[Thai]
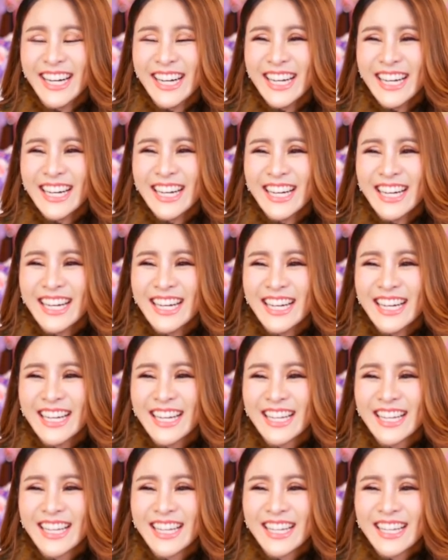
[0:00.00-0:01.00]
อย่าเอาเป้าห
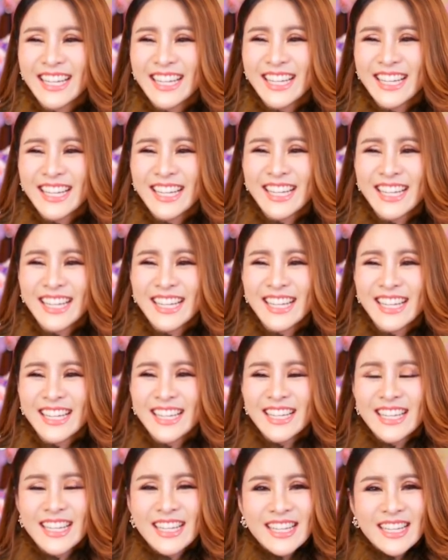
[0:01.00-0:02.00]
มายไปจับยัดใส่
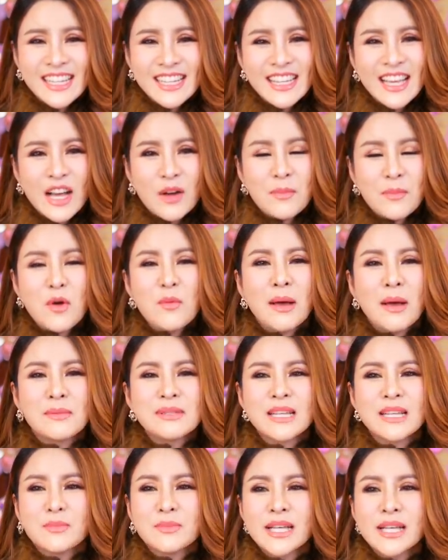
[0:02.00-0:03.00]
มืออย่าเอาเป้าหมาย
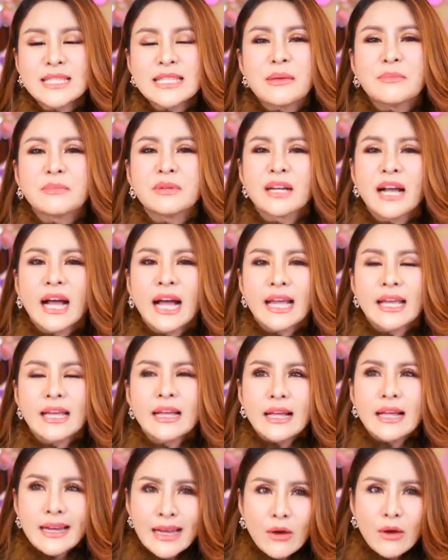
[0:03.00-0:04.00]
ไปจับยัดใส่มือใคร
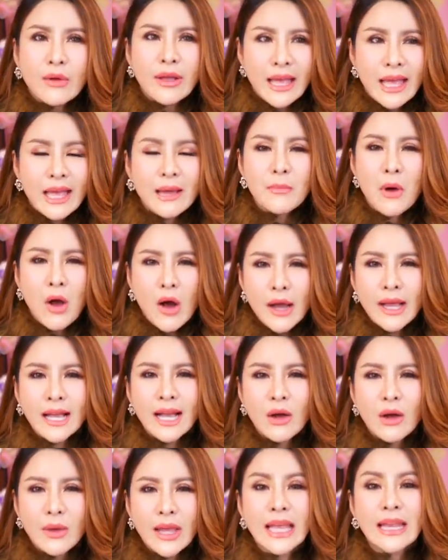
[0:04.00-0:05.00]
เราแค่บอก
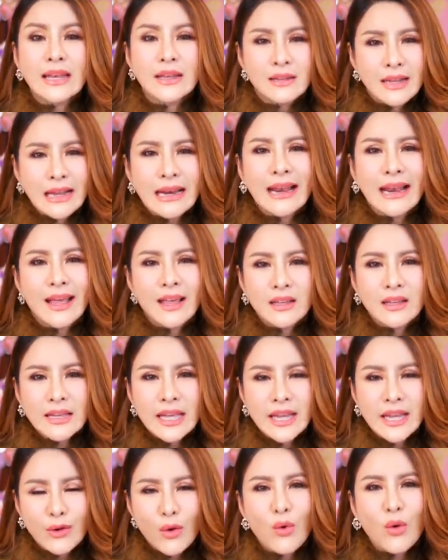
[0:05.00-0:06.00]
ให้เขาเห็นนั่นแหละ
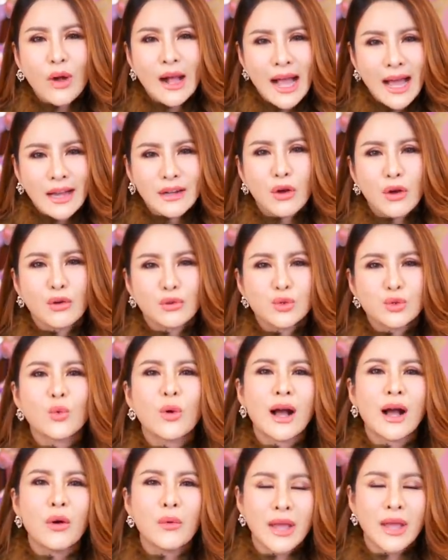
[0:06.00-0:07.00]
เห็นโอกาสของ
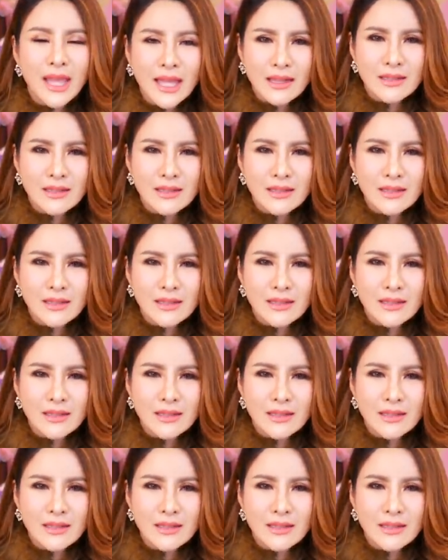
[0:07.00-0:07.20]
ตัวเขาเอ